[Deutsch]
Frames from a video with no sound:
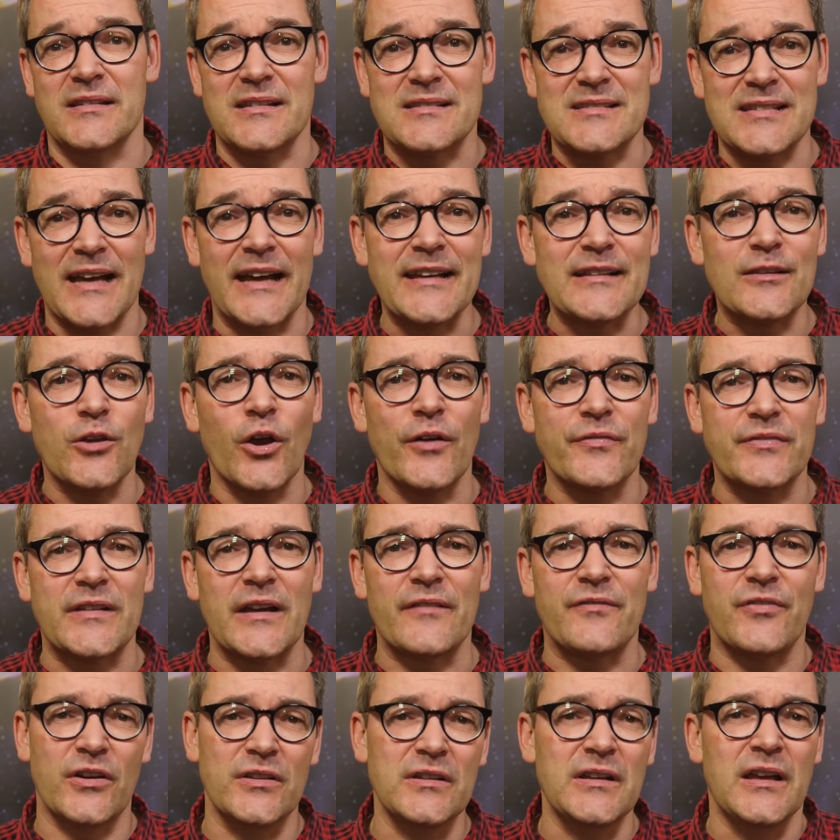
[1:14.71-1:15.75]
Die Zeit läuft
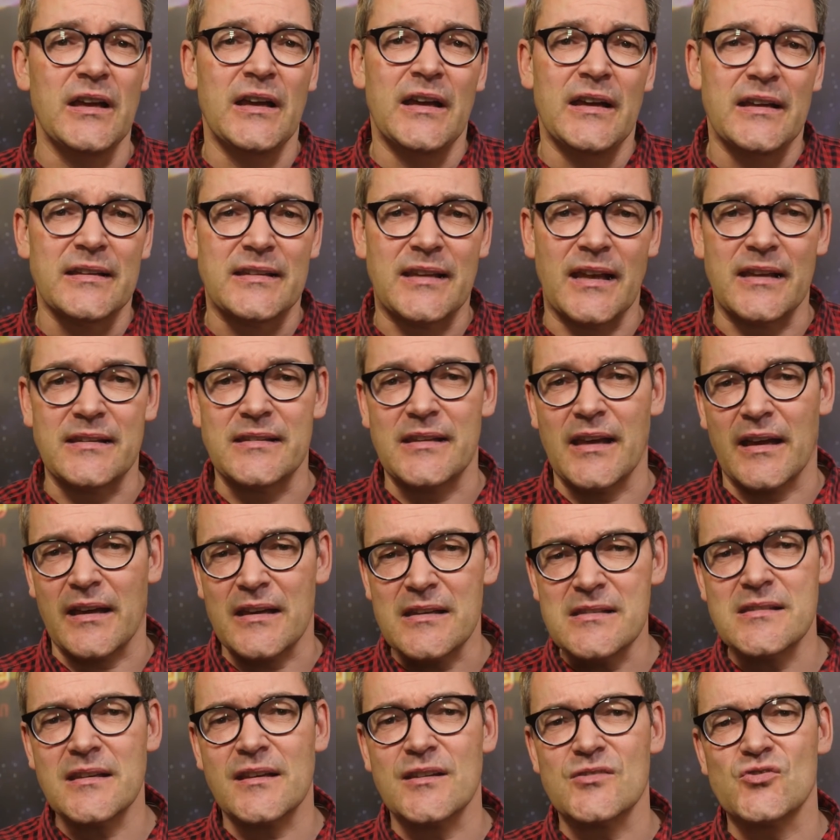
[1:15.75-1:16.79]
davon, denn der
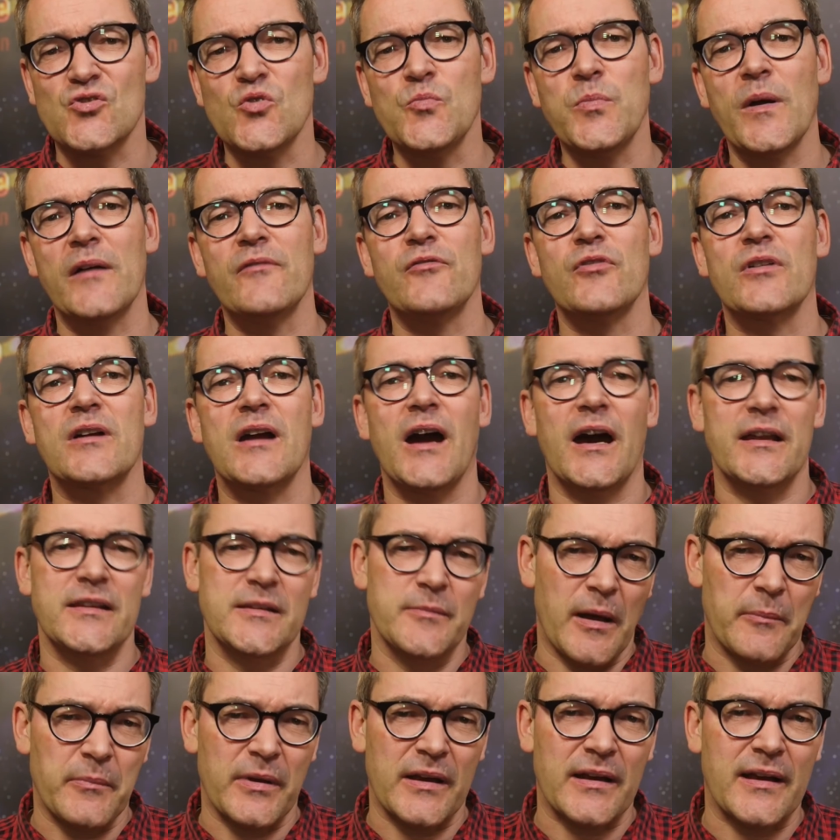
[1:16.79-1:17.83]
riesige Supervulkan
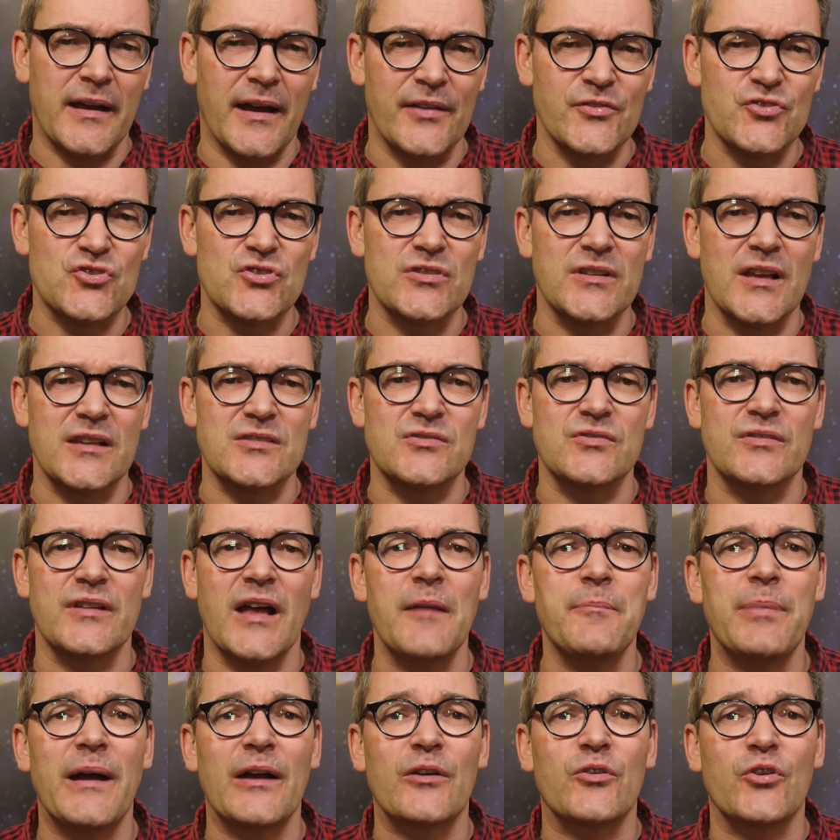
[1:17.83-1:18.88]
im amerikanischen
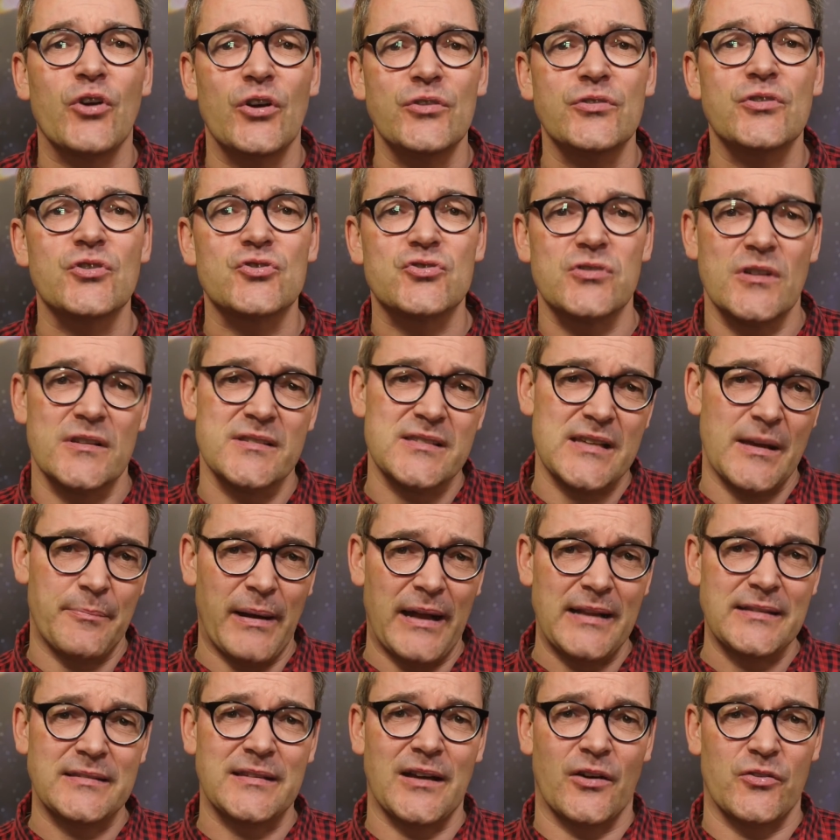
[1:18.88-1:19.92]
Nationalpark könnte schon sehr
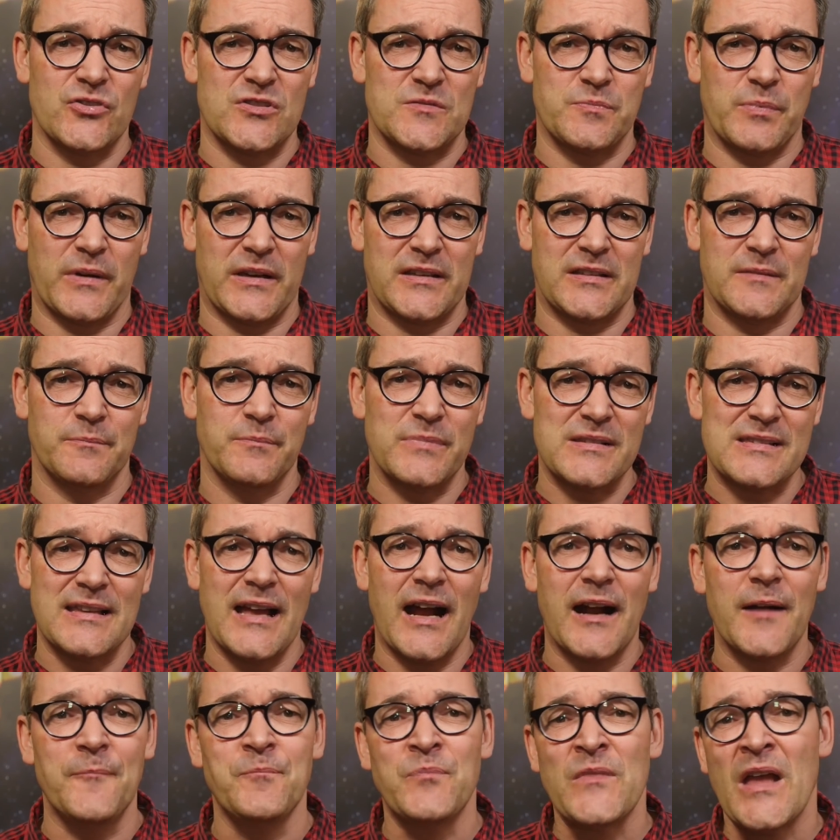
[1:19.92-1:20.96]
bald ausbrechen.
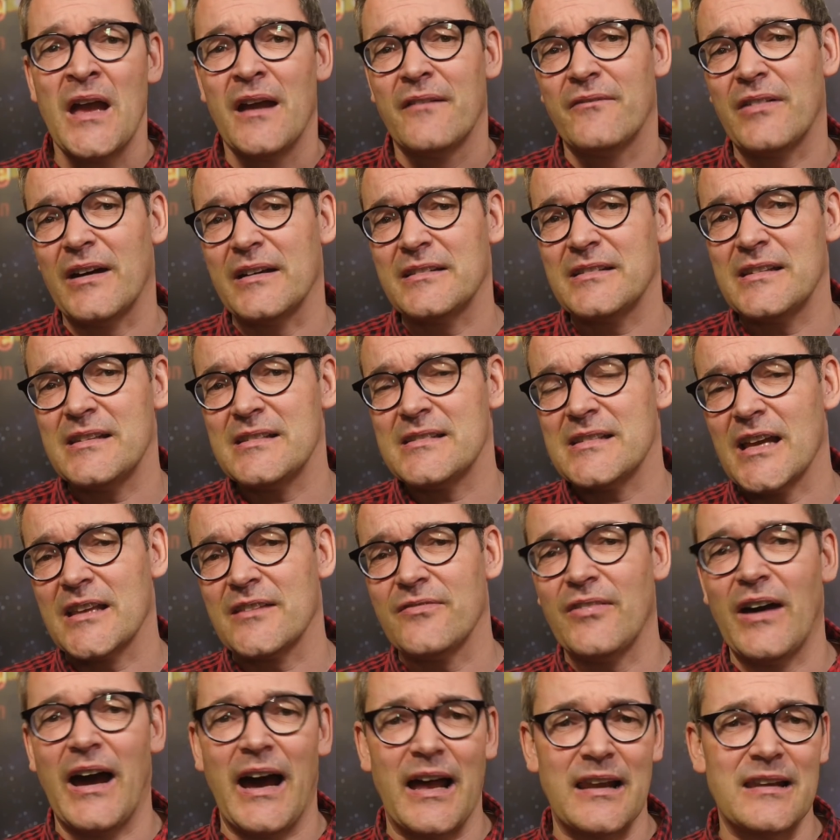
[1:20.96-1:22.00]
Bislang war dies
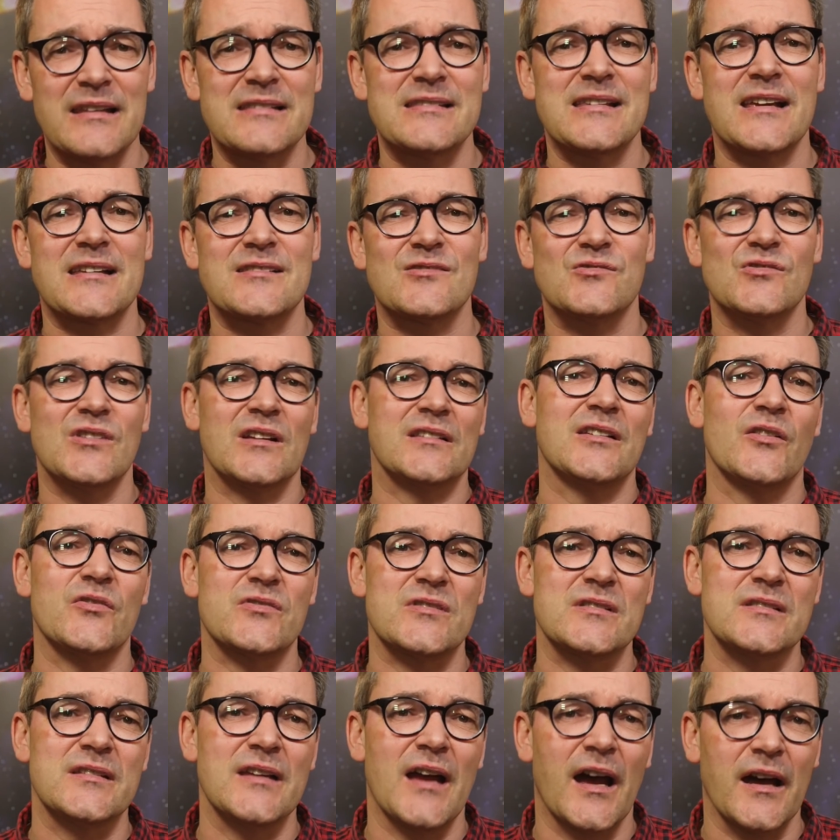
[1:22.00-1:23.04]
etwa alle
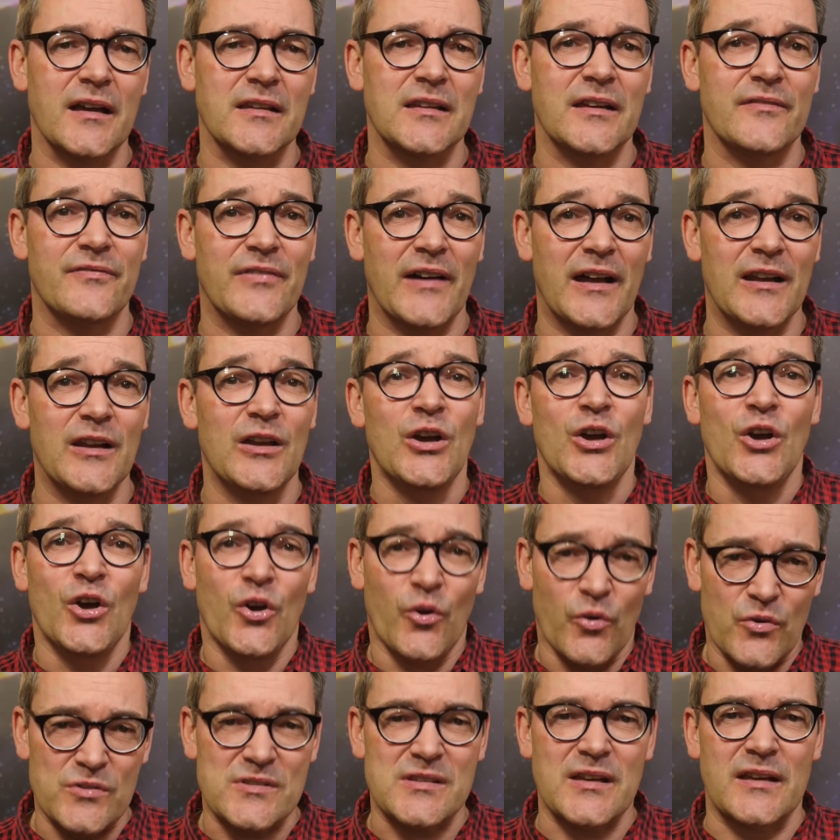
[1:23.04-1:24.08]
600.000 Jahre der Fall
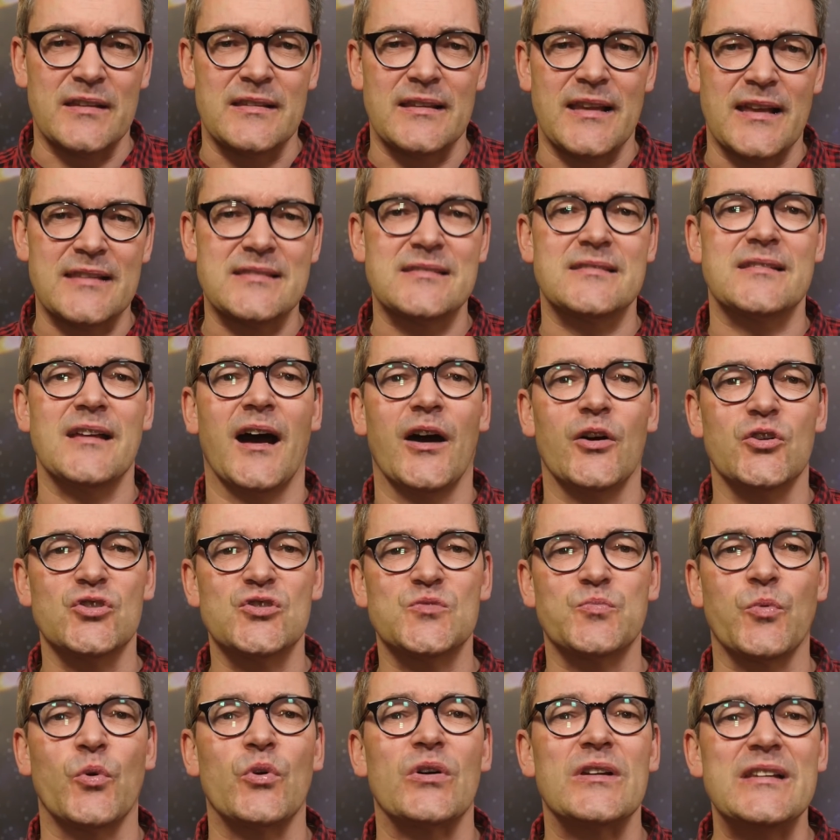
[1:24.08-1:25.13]
und sein letzter
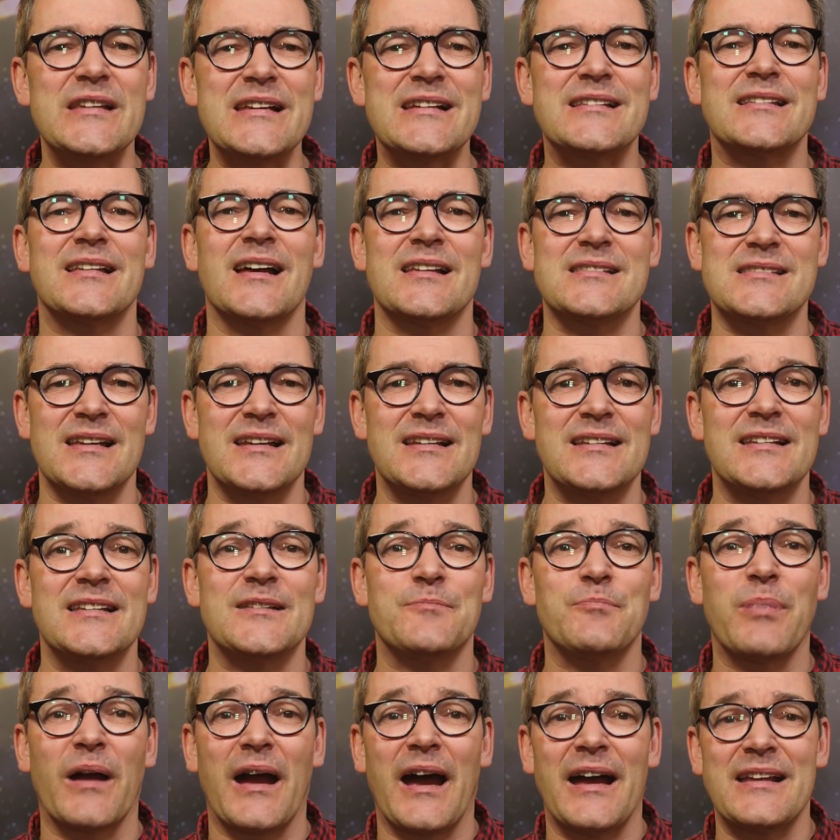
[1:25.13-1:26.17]
Ausbruch liegt
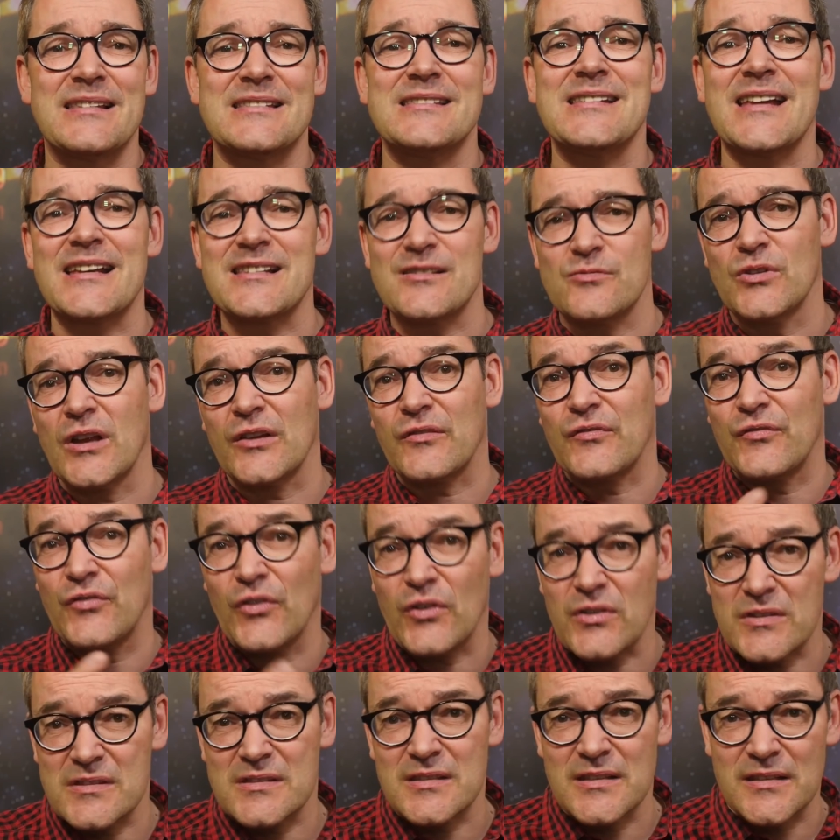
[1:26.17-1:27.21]
tatsächlich bereits
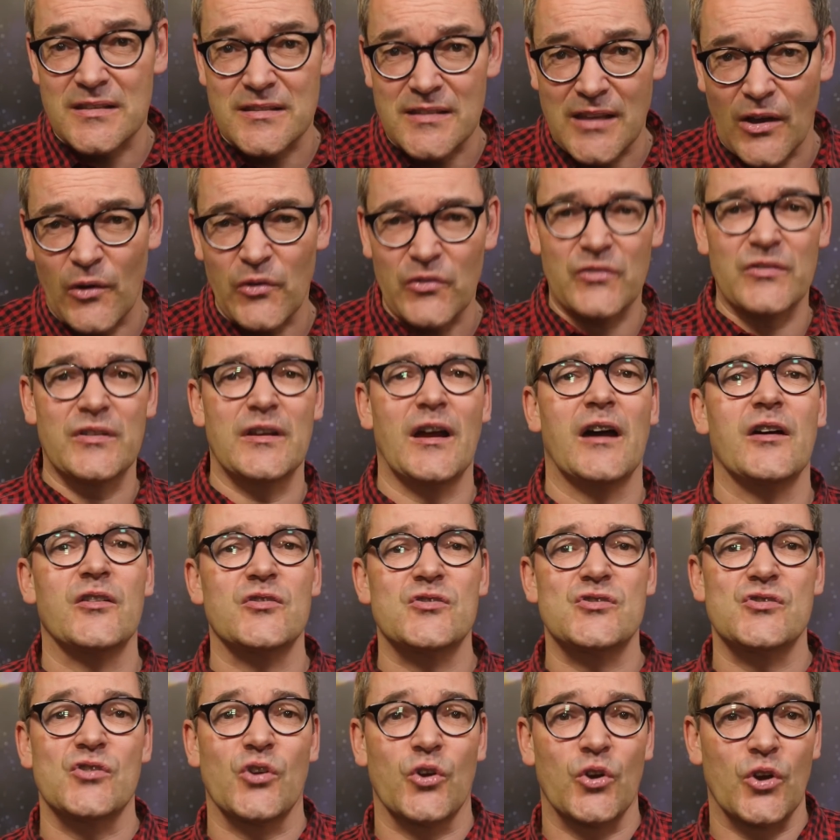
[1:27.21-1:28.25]
640.000
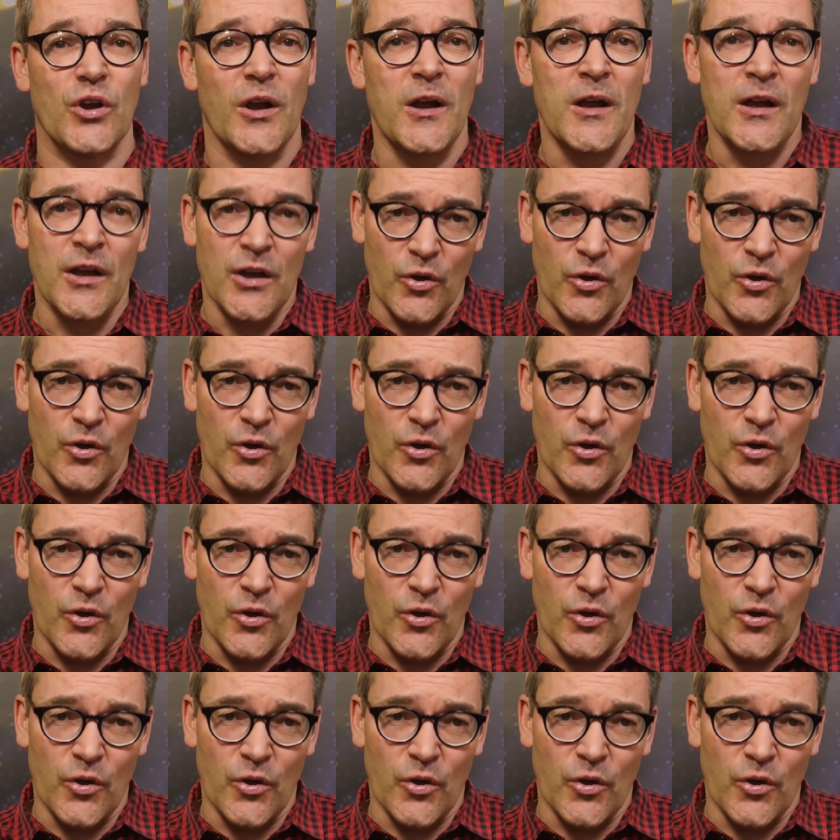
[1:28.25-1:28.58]
Jahre zurück.